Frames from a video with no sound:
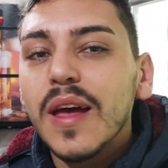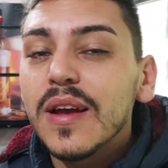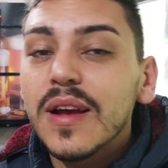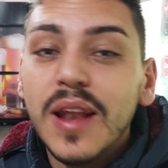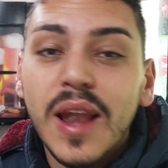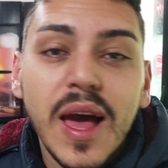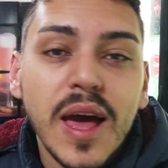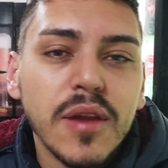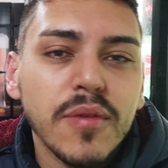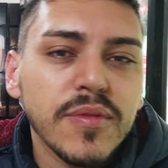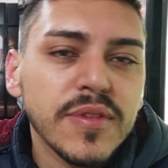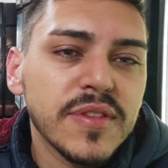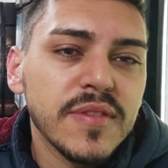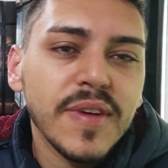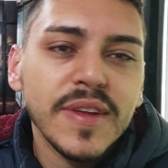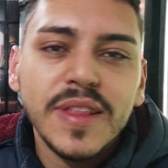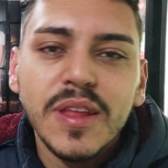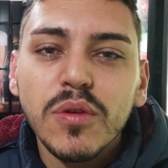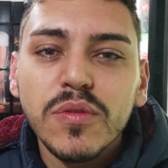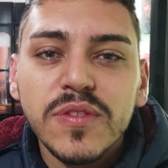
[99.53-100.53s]
Claro, você
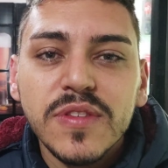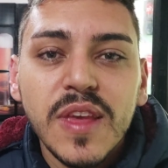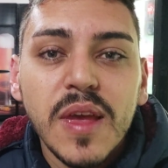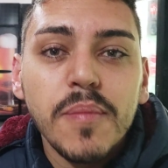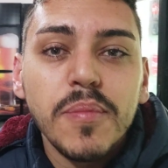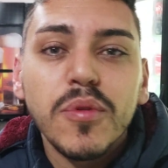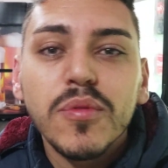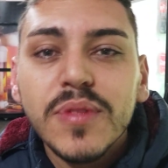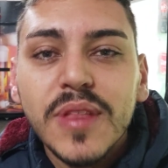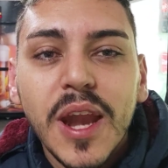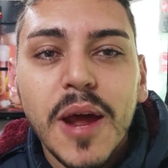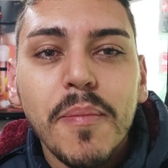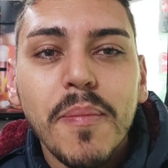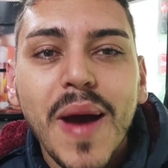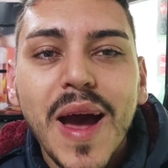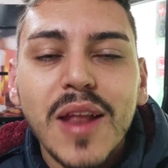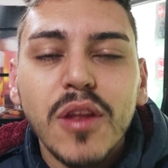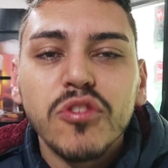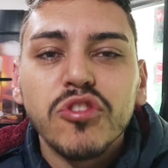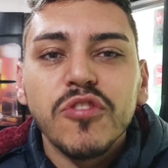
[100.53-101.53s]
vai ter sempre o
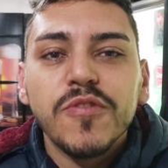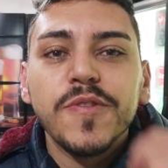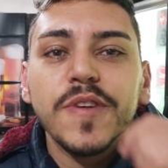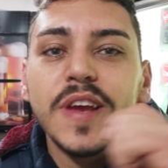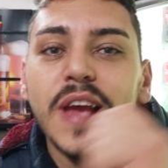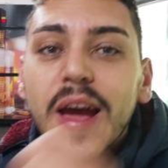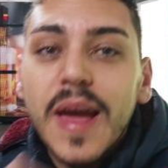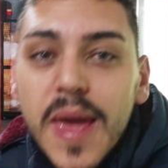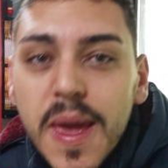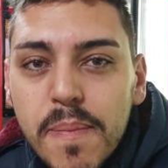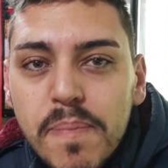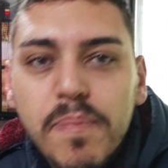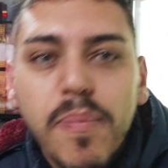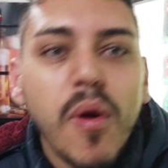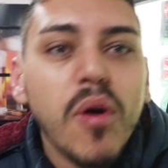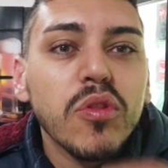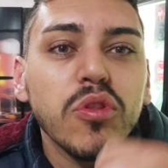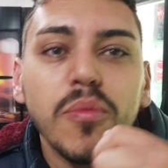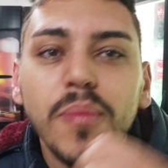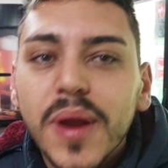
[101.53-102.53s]
trabalho de ficar
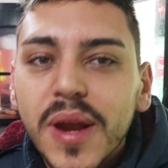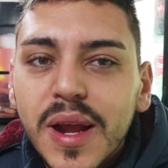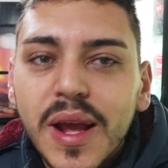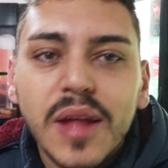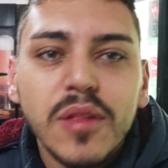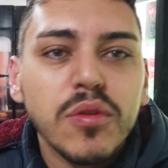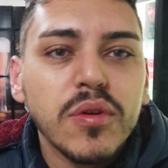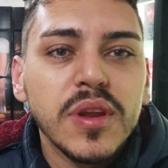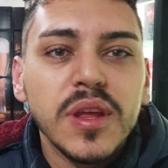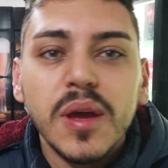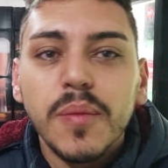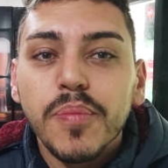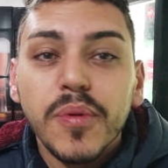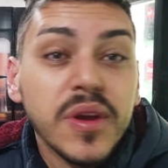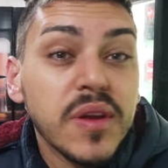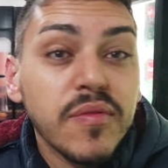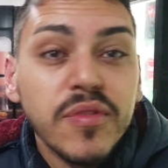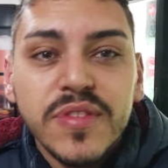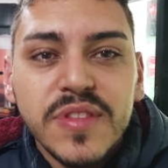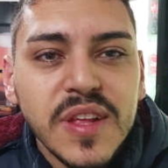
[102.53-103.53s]
repondo mercadoria,
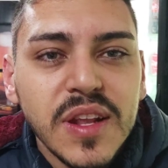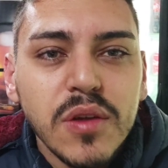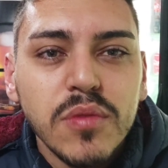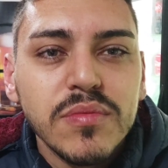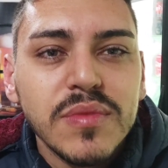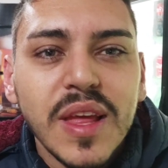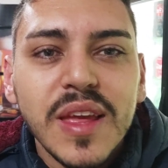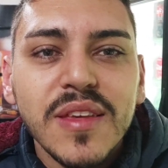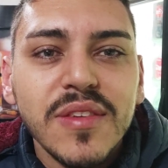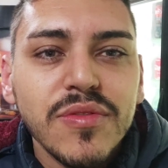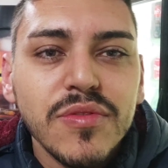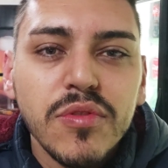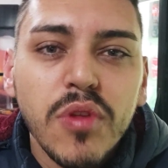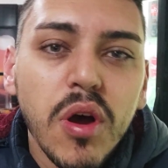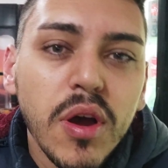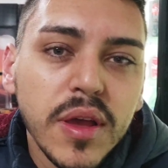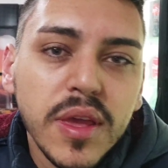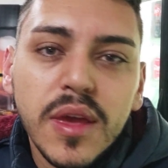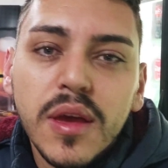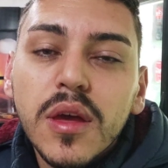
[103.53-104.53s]
porque você não tem
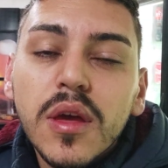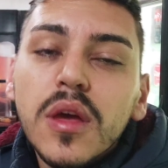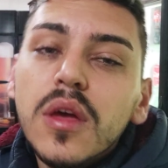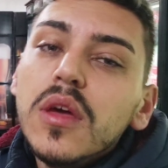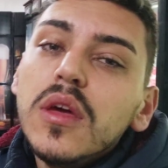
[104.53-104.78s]
estoque.